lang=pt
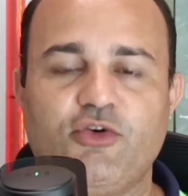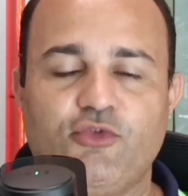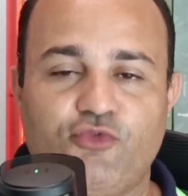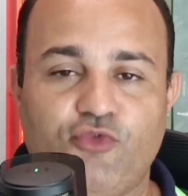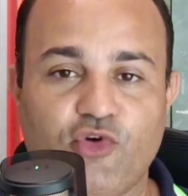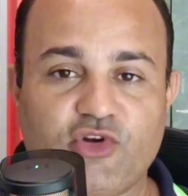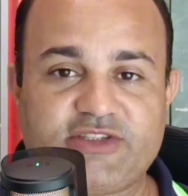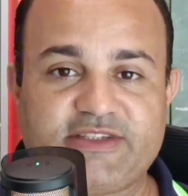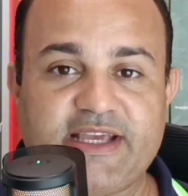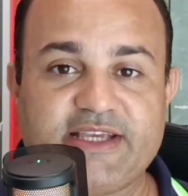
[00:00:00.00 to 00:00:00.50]

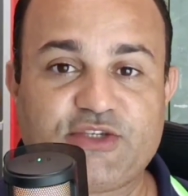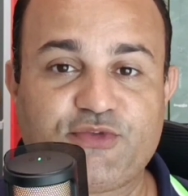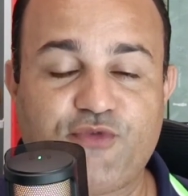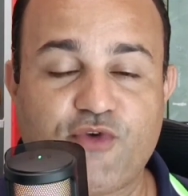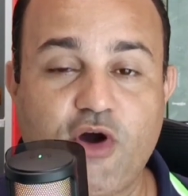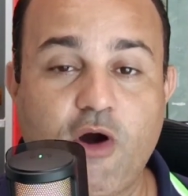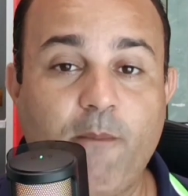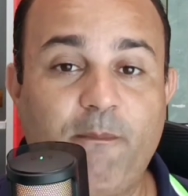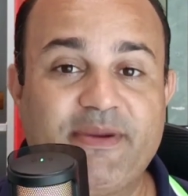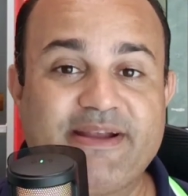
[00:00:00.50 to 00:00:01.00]
vocês
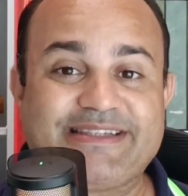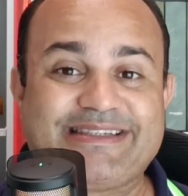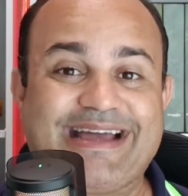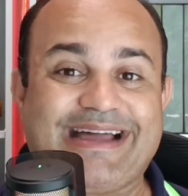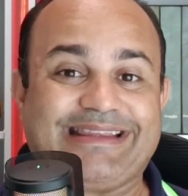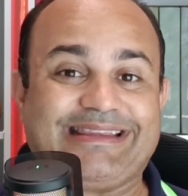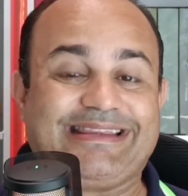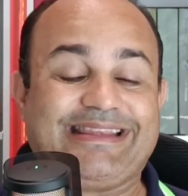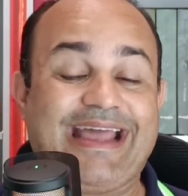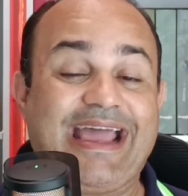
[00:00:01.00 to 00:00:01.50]
vão
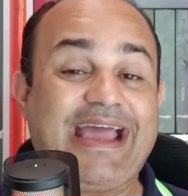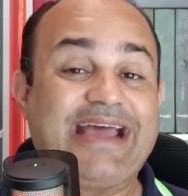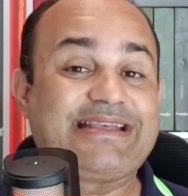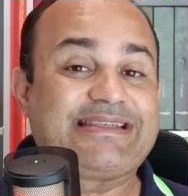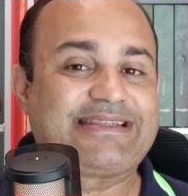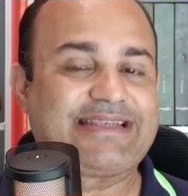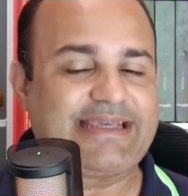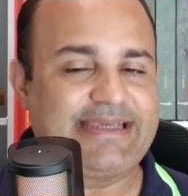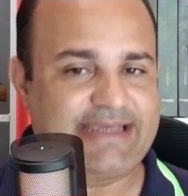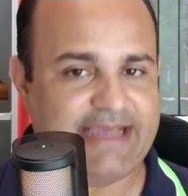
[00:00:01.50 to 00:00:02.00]
precisar
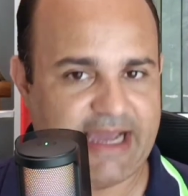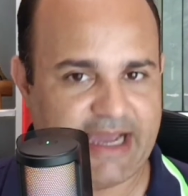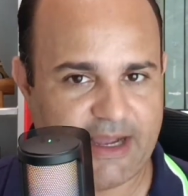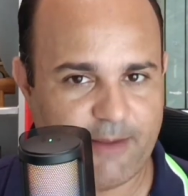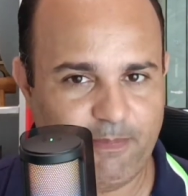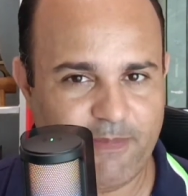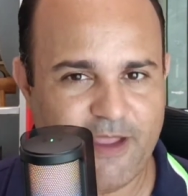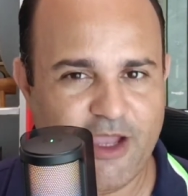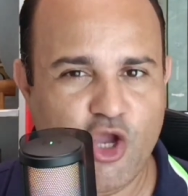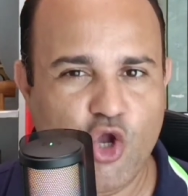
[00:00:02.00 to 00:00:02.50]

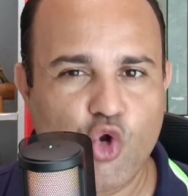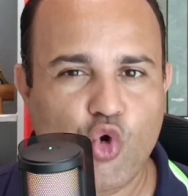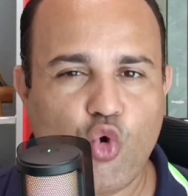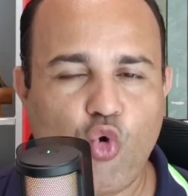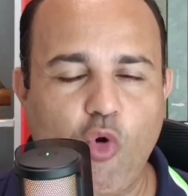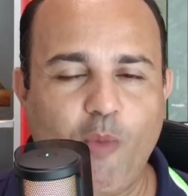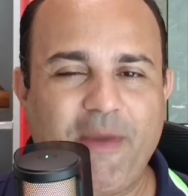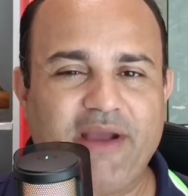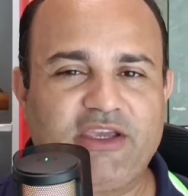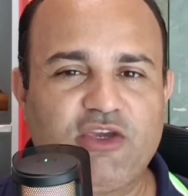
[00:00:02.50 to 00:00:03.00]
desenhar
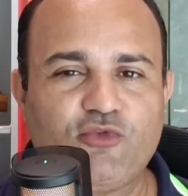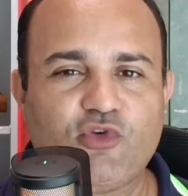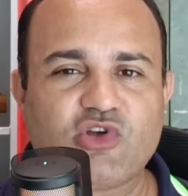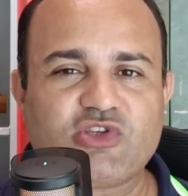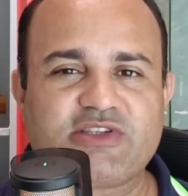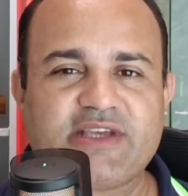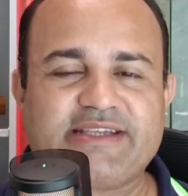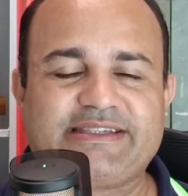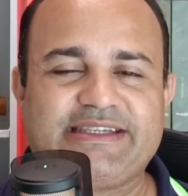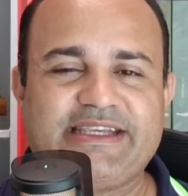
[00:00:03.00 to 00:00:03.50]
como é que
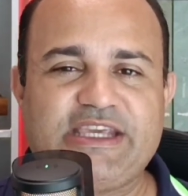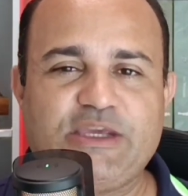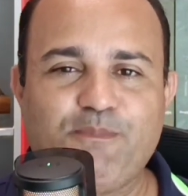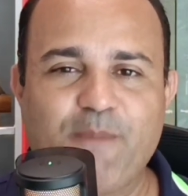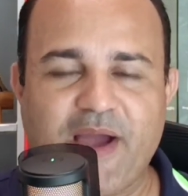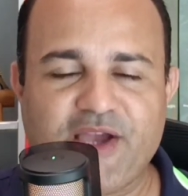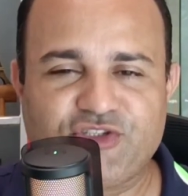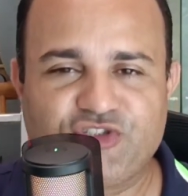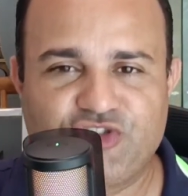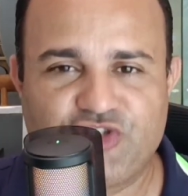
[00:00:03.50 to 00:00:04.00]
vocês
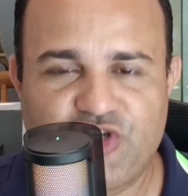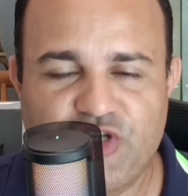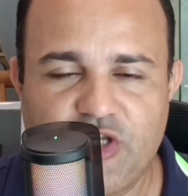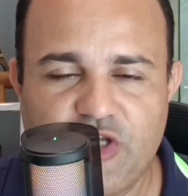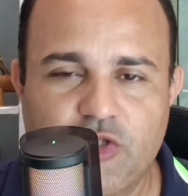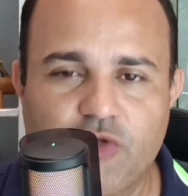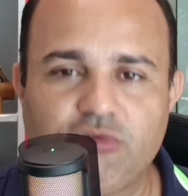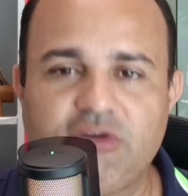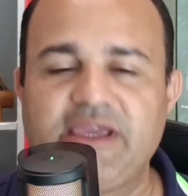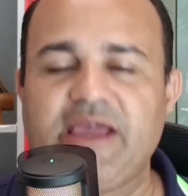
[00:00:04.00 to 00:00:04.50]

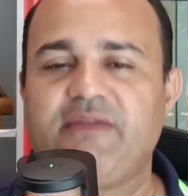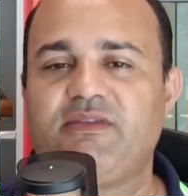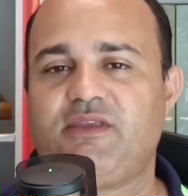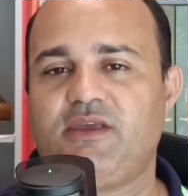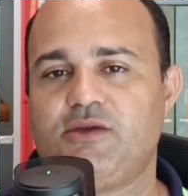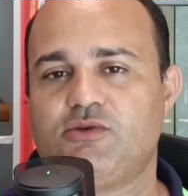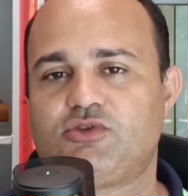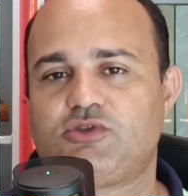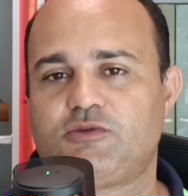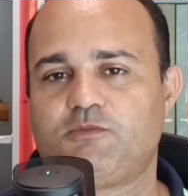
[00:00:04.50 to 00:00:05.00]
imaginam que é
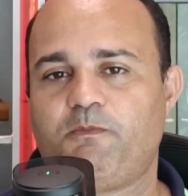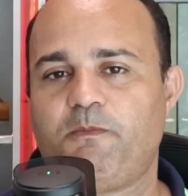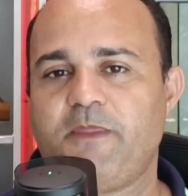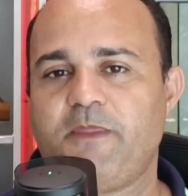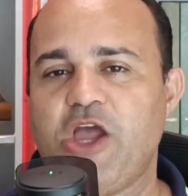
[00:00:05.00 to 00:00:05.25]
Deus.